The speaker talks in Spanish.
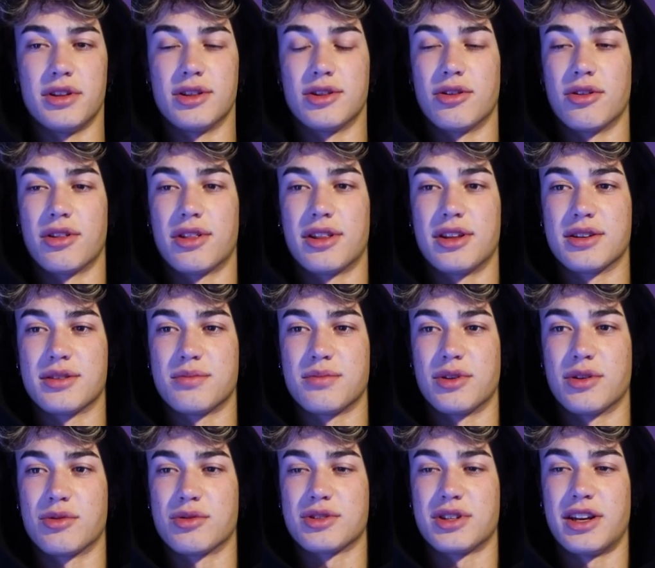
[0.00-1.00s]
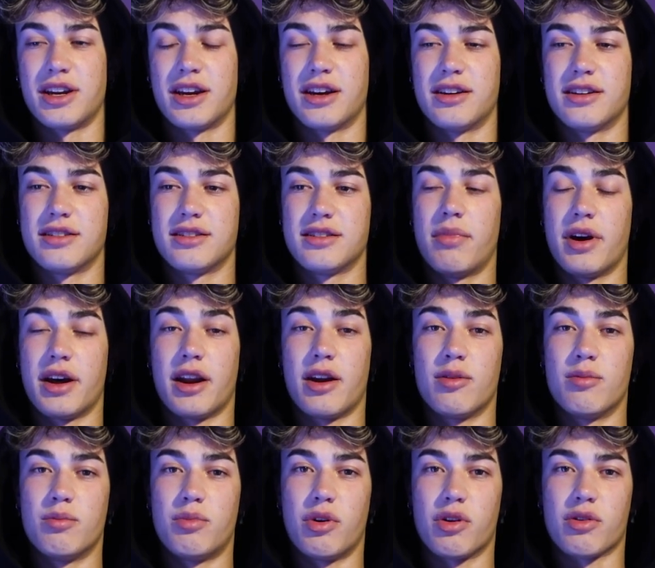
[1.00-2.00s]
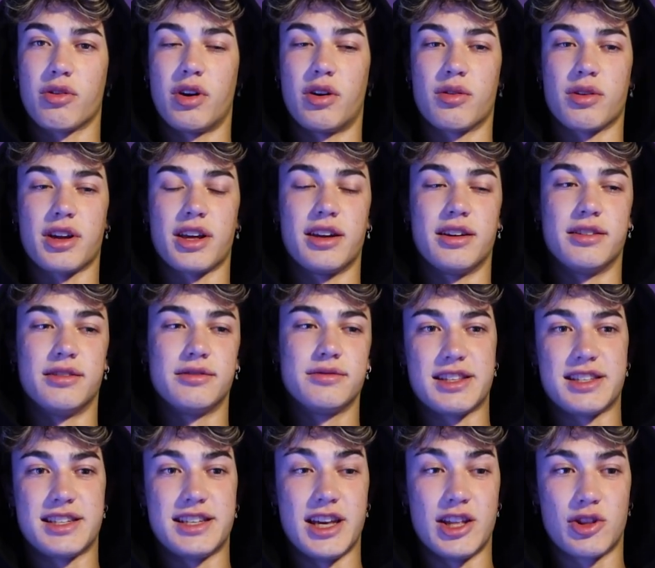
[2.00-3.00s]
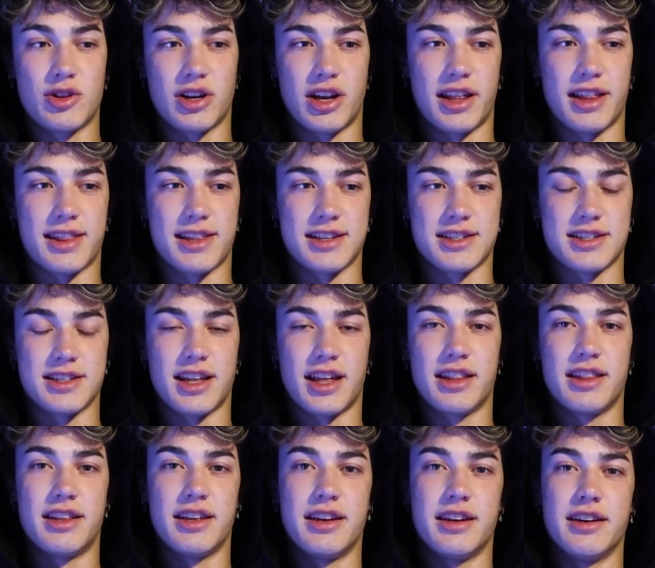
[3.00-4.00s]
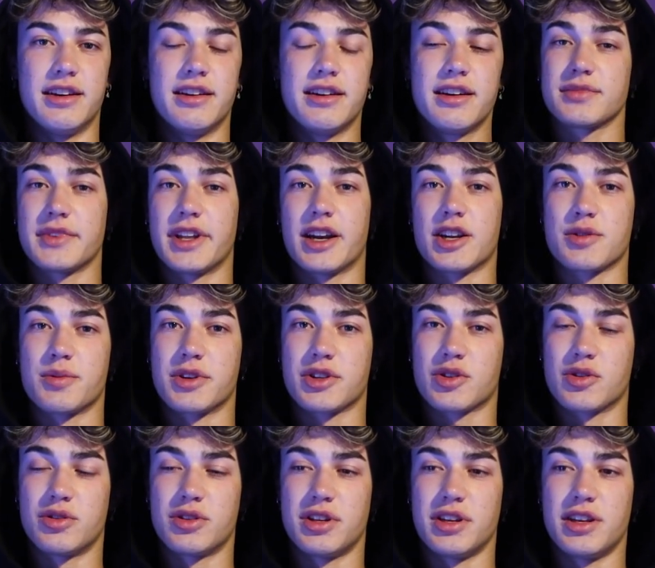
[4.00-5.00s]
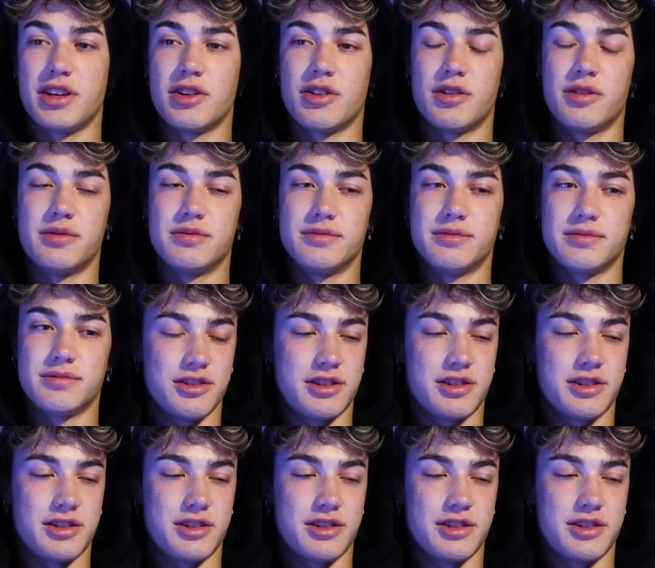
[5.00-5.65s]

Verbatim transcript: entonces me gustaría parar un poco, aunque siento la necesidad de daros más contenido,